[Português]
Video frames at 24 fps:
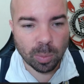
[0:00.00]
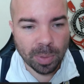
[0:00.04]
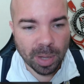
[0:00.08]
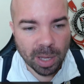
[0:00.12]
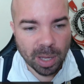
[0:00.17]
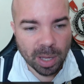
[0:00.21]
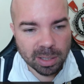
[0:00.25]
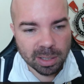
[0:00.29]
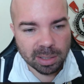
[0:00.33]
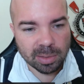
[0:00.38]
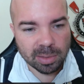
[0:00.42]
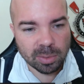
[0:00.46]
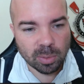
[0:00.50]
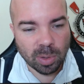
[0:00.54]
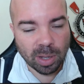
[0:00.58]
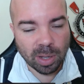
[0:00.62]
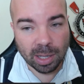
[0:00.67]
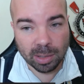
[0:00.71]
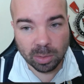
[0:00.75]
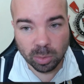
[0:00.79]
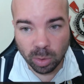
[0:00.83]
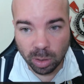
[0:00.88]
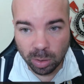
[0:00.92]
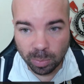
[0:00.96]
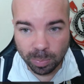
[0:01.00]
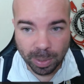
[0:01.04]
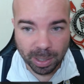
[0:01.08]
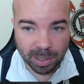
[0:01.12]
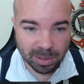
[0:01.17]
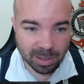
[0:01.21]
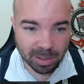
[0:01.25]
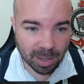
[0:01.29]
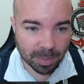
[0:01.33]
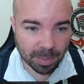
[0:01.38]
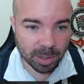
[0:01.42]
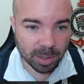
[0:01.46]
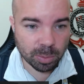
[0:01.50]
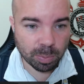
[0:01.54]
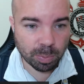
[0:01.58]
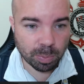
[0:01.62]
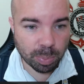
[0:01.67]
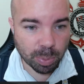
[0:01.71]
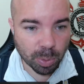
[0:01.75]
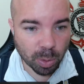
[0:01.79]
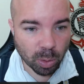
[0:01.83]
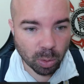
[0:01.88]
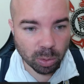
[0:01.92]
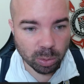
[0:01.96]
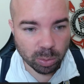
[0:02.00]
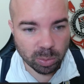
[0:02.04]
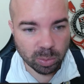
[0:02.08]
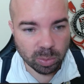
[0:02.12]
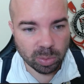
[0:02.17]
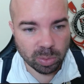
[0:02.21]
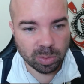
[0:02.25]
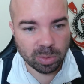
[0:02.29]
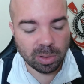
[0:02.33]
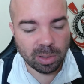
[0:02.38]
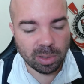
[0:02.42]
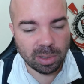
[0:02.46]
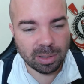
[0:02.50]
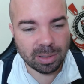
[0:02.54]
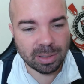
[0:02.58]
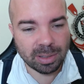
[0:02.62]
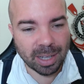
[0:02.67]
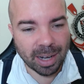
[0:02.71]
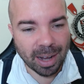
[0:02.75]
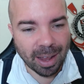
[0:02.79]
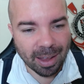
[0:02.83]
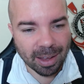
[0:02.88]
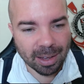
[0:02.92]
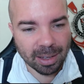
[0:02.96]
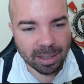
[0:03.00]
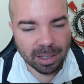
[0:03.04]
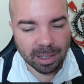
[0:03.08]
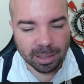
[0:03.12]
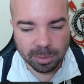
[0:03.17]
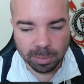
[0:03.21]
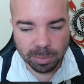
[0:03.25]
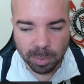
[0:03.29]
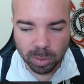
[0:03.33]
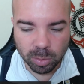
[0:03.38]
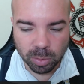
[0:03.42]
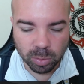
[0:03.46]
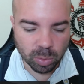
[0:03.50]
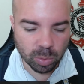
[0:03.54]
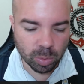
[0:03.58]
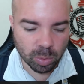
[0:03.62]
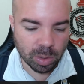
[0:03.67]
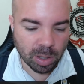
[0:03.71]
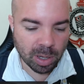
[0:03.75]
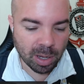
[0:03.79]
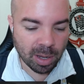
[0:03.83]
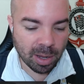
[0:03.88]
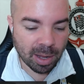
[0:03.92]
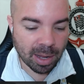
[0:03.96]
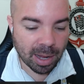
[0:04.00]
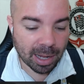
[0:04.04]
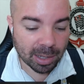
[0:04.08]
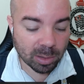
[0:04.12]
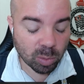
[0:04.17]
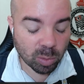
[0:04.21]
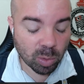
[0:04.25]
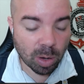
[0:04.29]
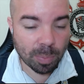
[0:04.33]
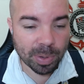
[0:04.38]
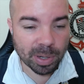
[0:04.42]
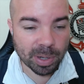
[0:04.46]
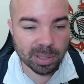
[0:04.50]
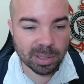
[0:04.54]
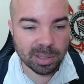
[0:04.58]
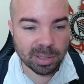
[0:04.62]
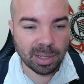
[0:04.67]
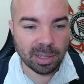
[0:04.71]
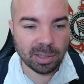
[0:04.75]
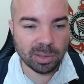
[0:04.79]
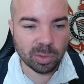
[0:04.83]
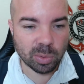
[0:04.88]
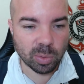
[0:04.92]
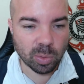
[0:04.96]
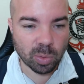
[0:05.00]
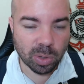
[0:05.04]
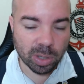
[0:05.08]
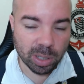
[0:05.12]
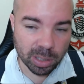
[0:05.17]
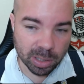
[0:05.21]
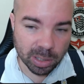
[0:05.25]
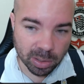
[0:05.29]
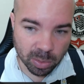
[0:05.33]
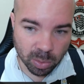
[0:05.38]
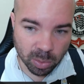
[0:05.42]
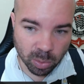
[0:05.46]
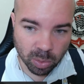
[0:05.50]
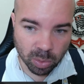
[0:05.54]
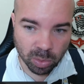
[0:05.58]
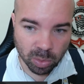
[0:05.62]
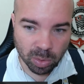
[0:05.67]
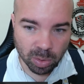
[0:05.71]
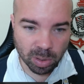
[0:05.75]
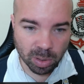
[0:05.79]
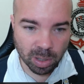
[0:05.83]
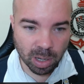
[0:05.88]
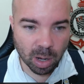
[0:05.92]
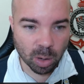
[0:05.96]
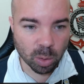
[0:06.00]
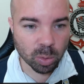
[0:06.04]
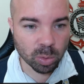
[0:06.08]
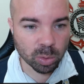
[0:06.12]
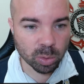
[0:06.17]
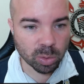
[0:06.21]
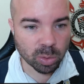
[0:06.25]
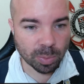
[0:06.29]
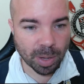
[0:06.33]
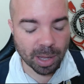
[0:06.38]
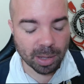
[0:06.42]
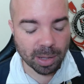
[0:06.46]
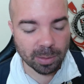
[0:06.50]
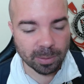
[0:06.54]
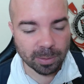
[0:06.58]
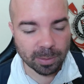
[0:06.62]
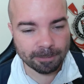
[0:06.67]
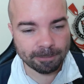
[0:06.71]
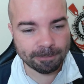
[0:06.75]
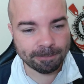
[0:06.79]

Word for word: meses, um relatório praticamente pronto, entregue nas mãos do atual presidente do Corinthians, o Augusto Melo.